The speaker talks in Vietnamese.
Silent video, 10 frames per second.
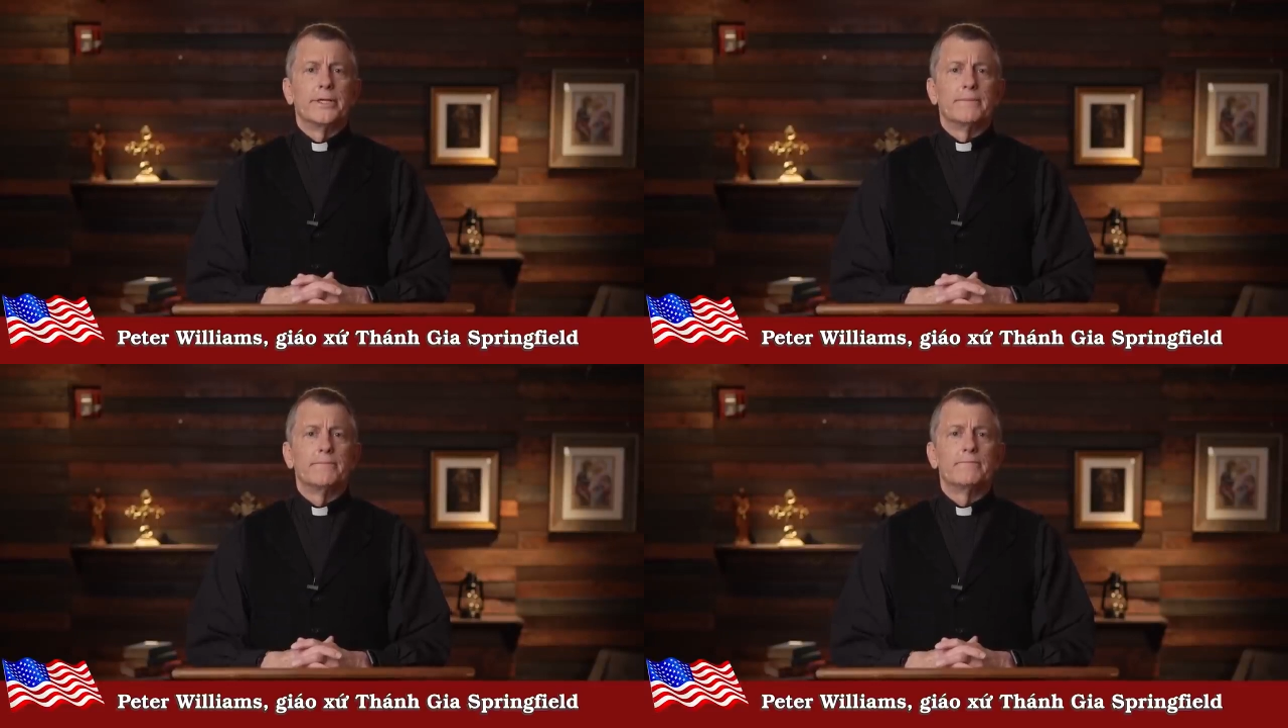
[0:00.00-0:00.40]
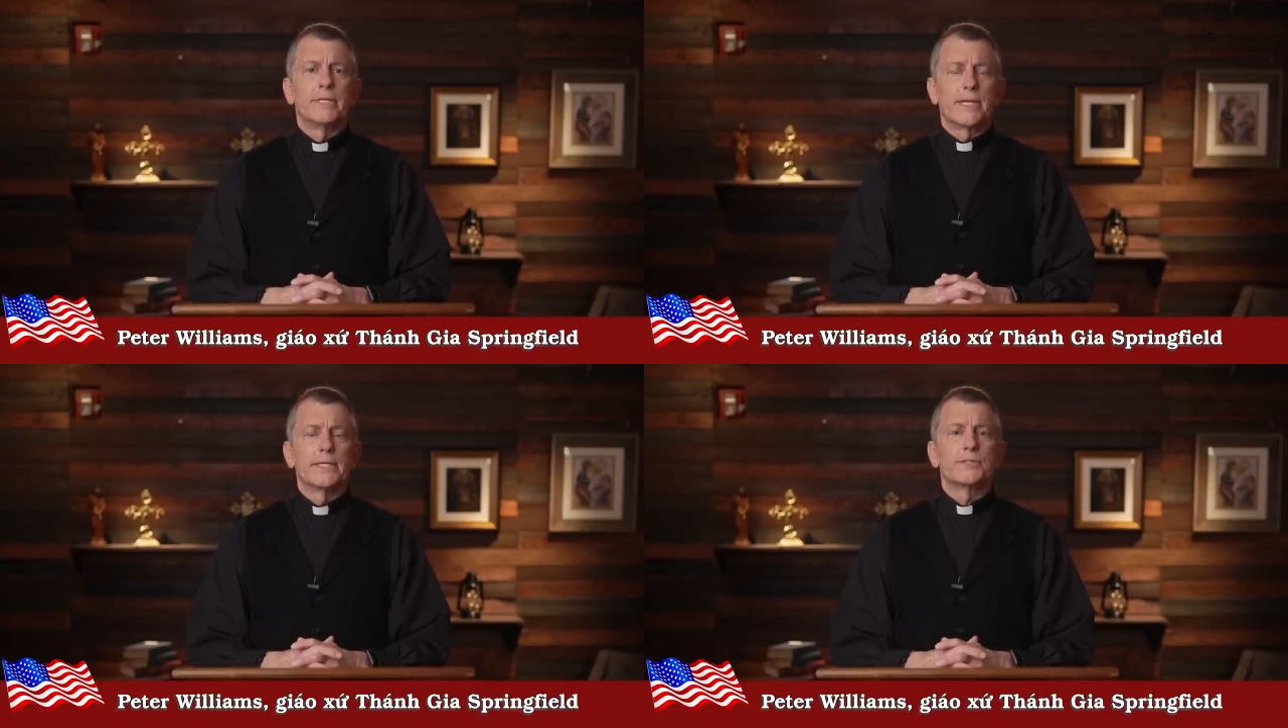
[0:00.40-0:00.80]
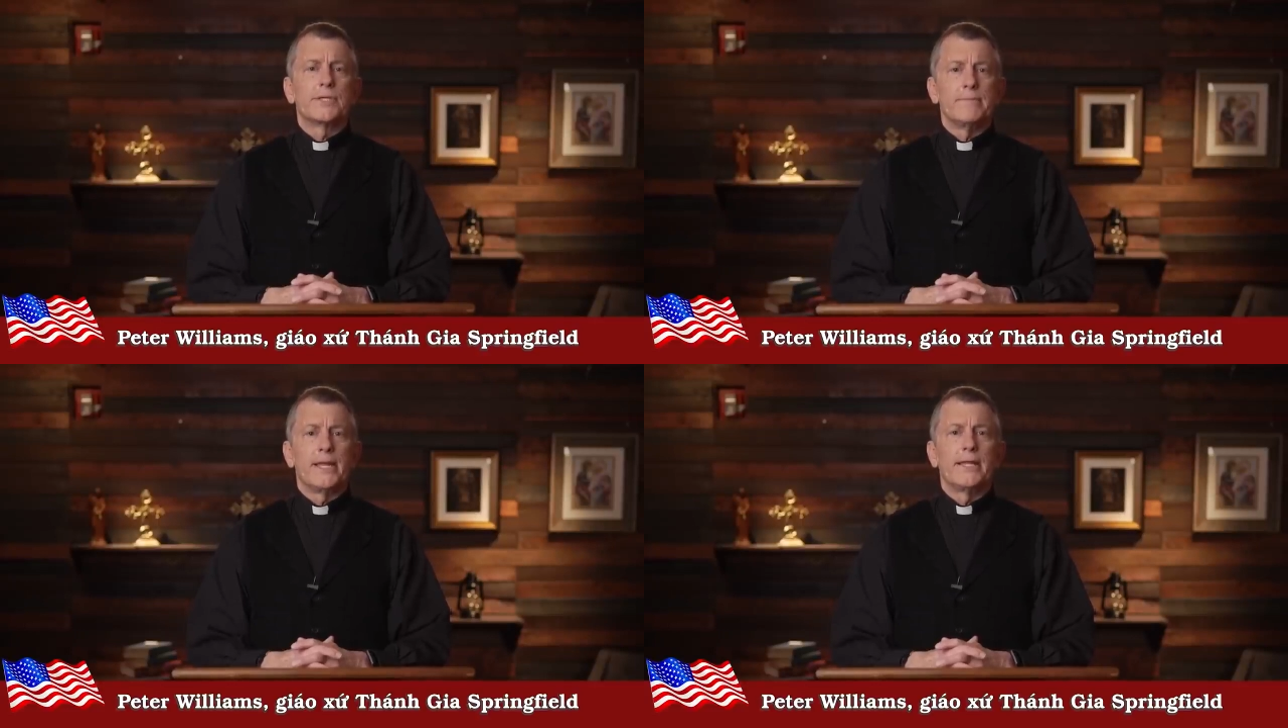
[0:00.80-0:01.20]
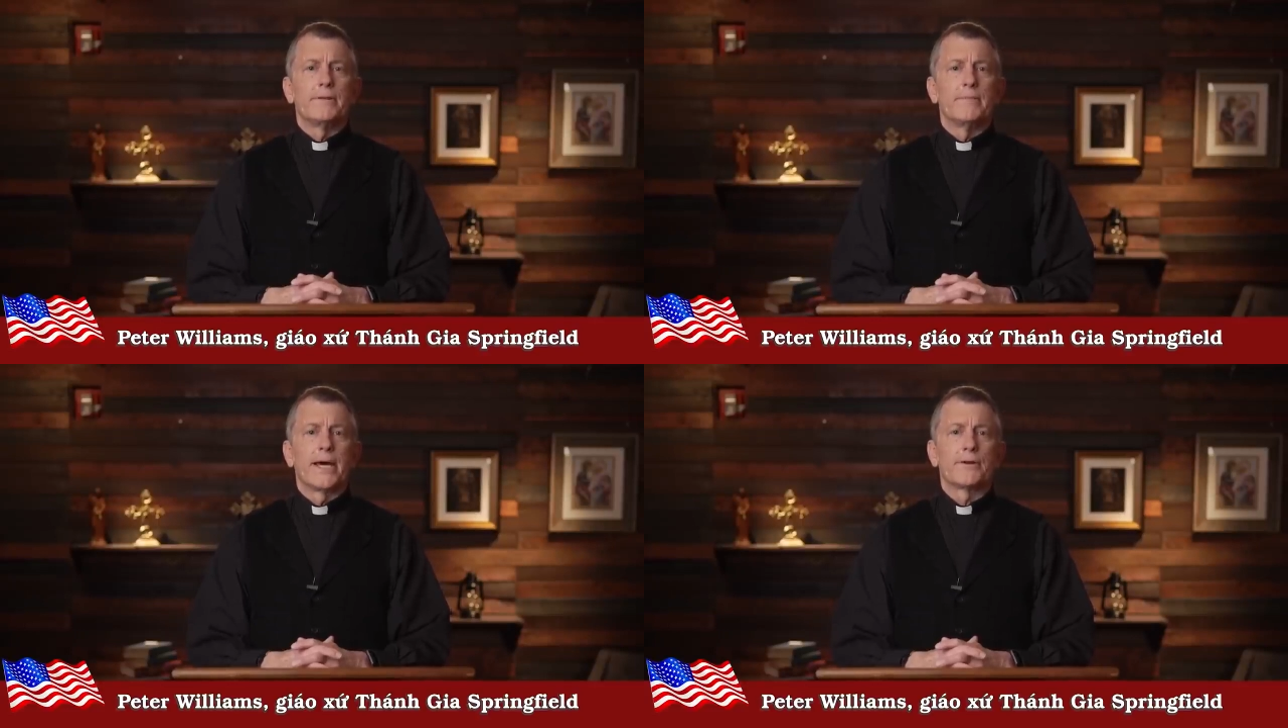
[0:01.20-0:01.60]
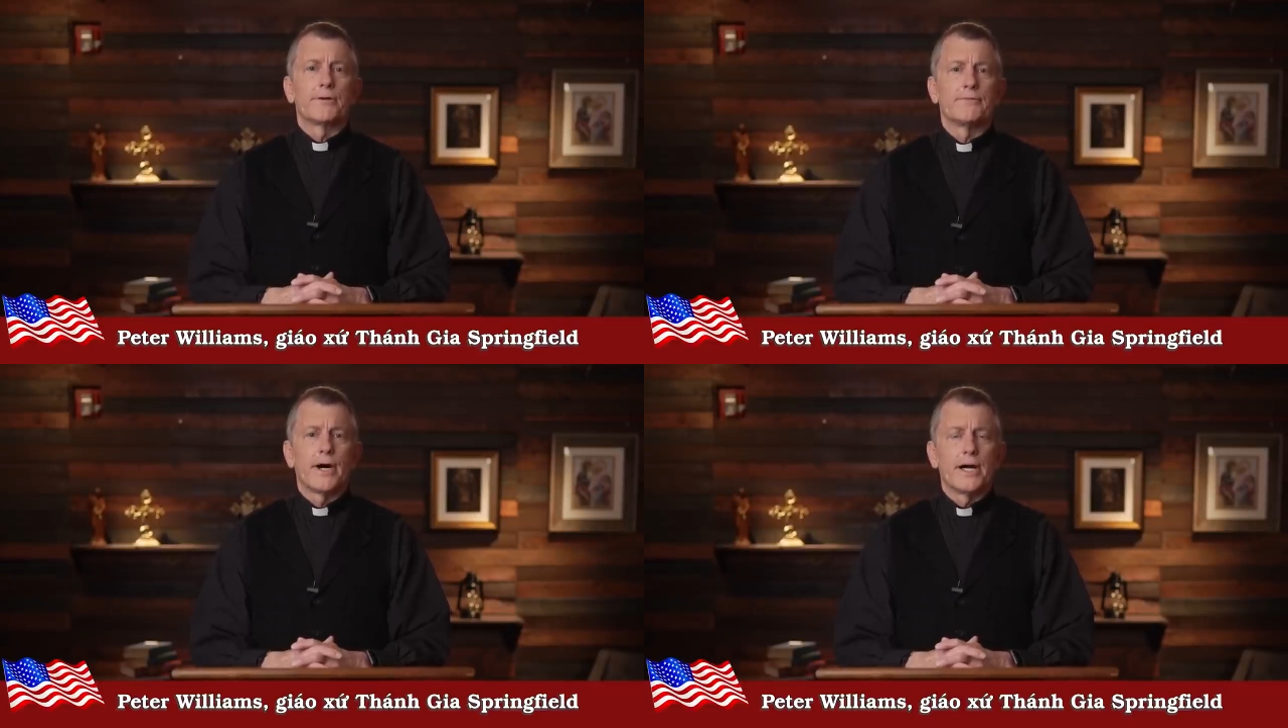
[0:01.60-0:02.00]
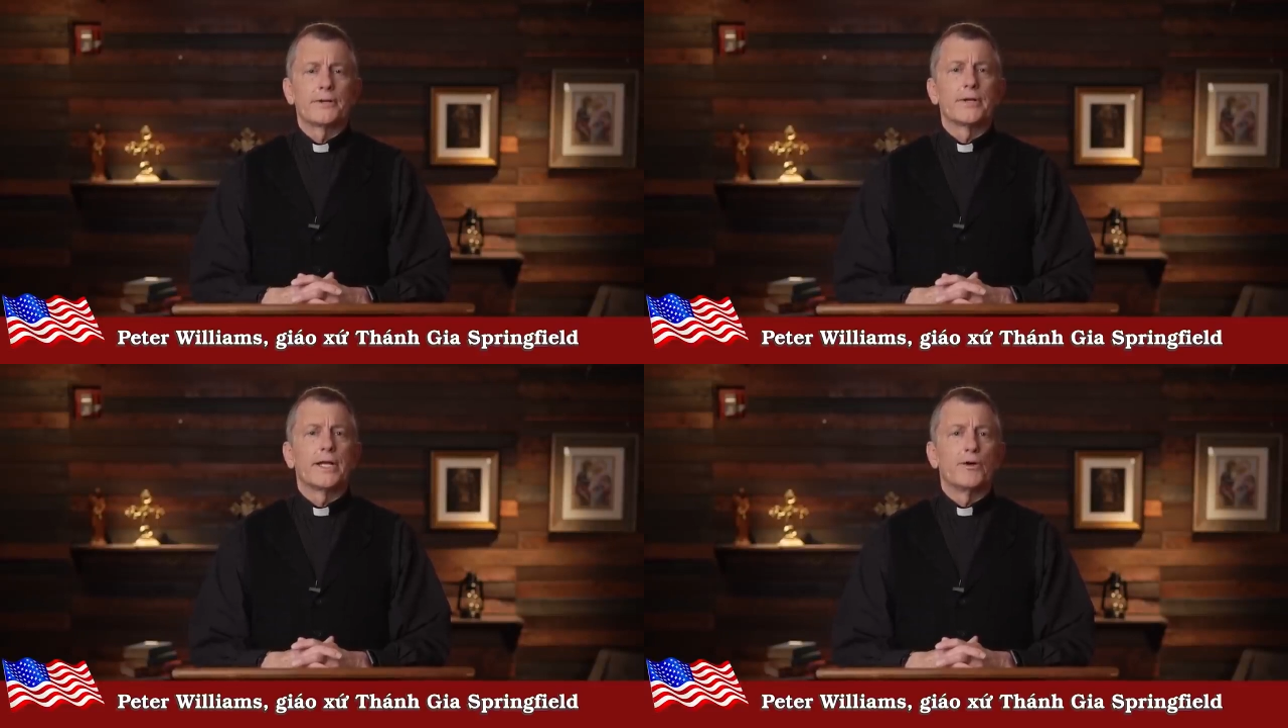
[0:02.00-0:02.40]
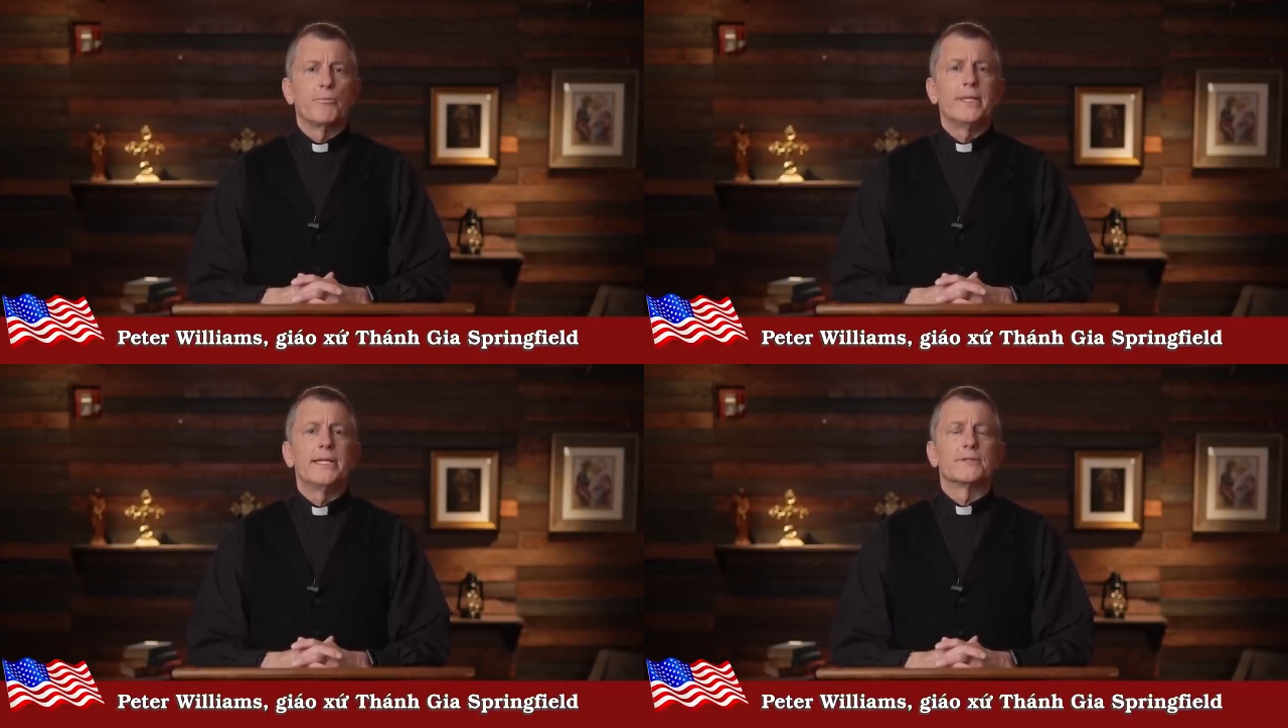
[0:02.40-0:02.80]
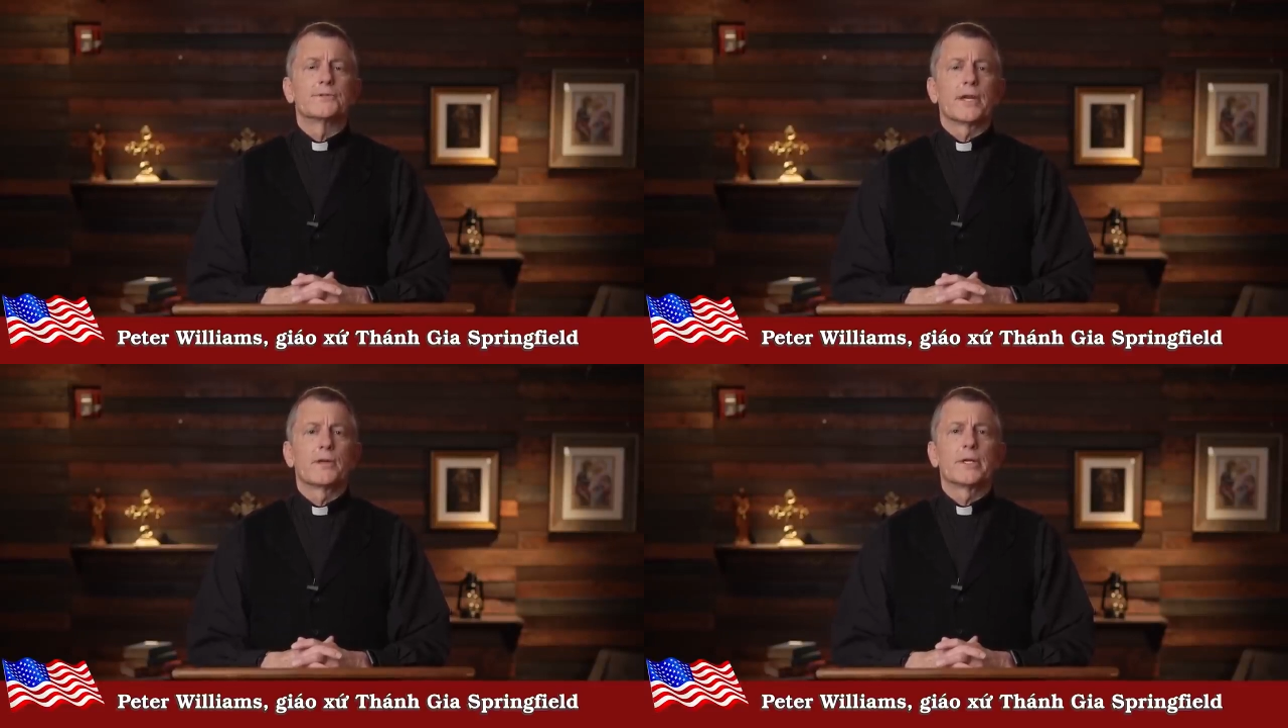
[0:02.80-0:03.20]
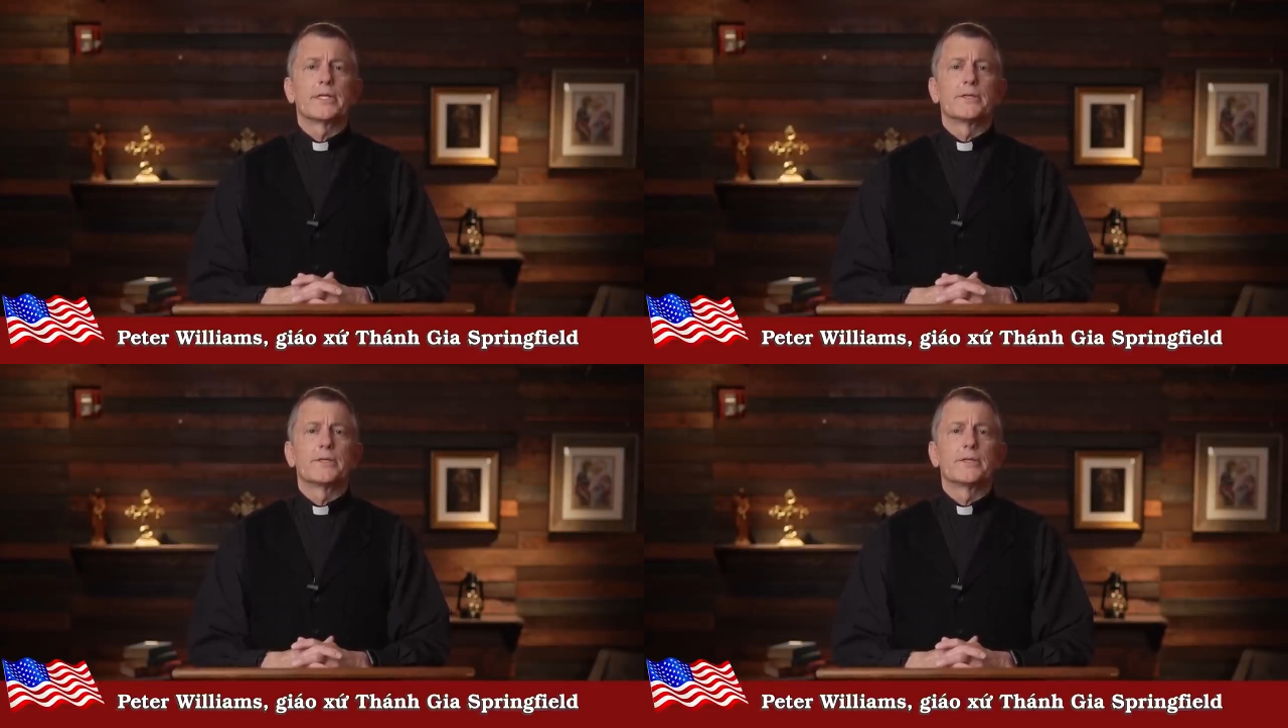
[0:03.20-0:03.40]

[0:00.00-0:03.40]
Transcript: Trong đó, Ngài yêu cầu tất cả các linh mục phải tiêm phòng.